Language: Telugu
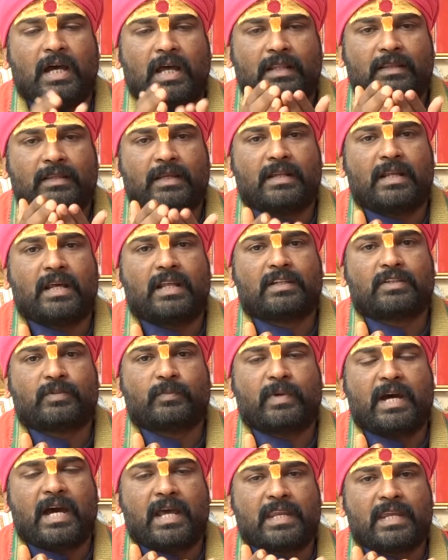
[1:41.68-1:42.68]

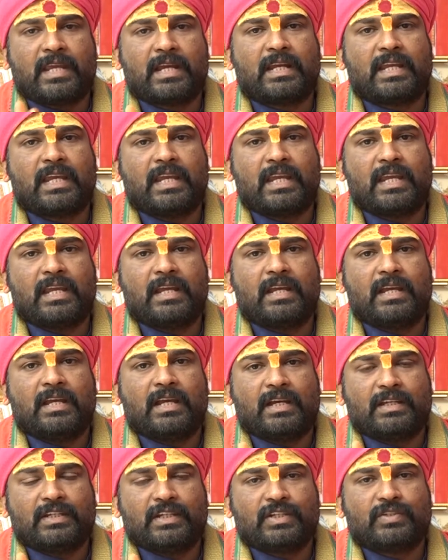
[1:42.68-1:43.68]
అర్ధనారీశ్వ భార్యకి
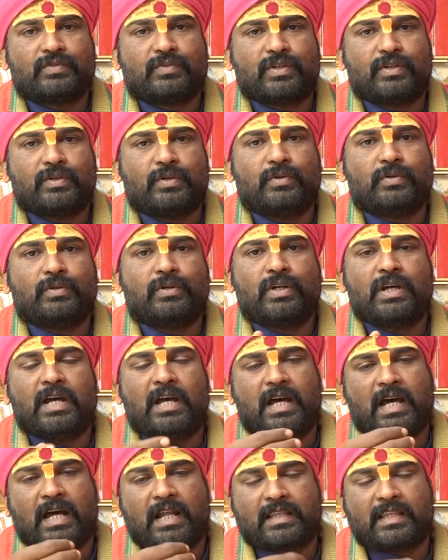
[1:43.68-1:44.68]
ఈశ్వరుడు
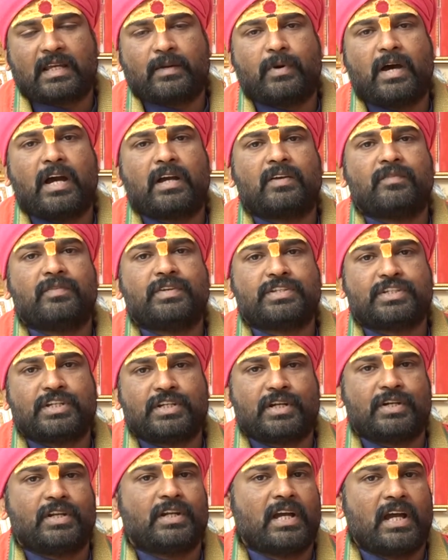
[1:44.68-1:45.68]
అర్ధభాగం
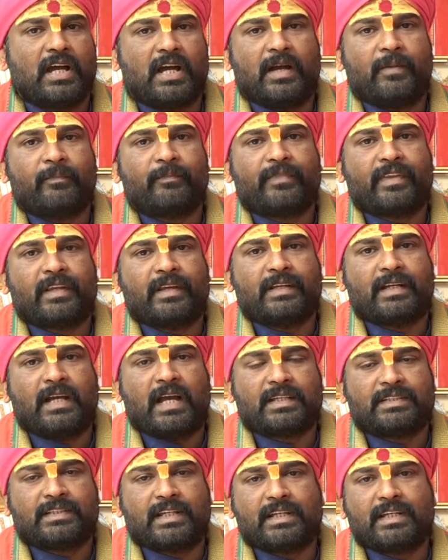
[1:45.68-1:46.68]
ఇచ్చినట్టుగా
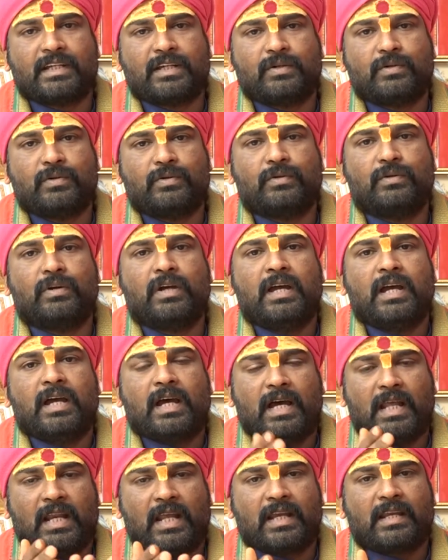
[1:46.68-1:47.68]
ఆ శంకరుడు
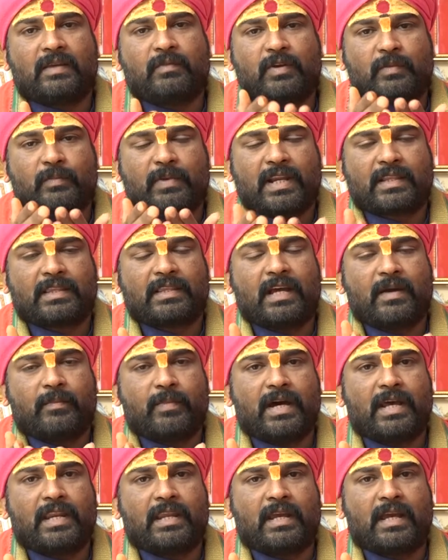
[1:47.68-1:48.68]
అలాగే మీ భర్త
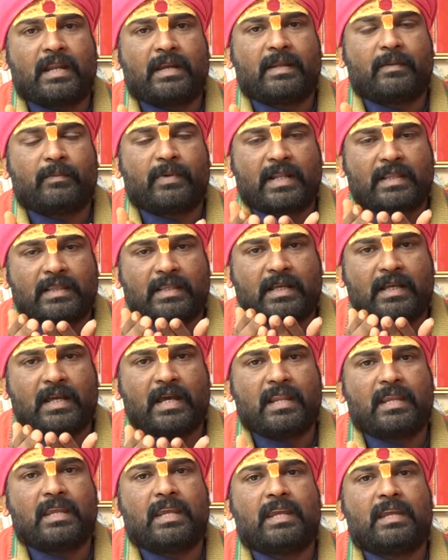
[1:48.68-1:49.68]
భార్య అంటే భర్త
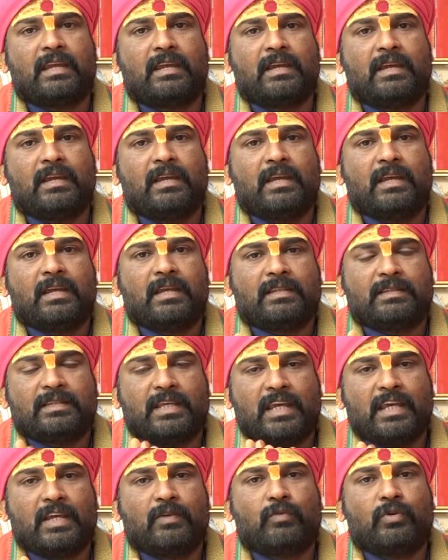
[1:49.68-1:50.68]
గారి
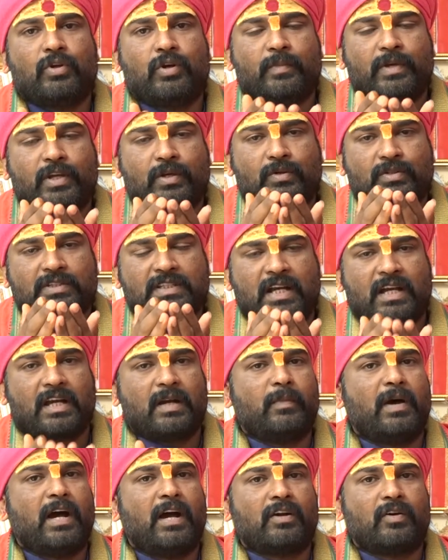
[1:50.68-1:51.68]
దేహంలో మీకు
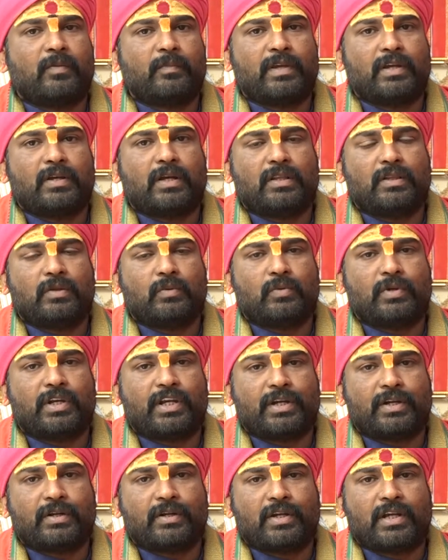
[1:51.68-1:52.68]
సగభాగం మీకు
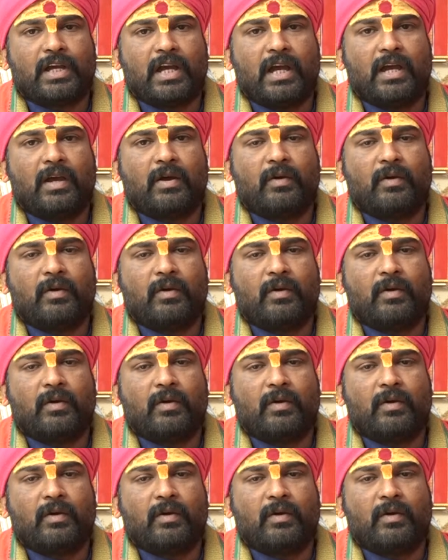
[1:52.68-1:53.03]
అందుకునేటట్టుగా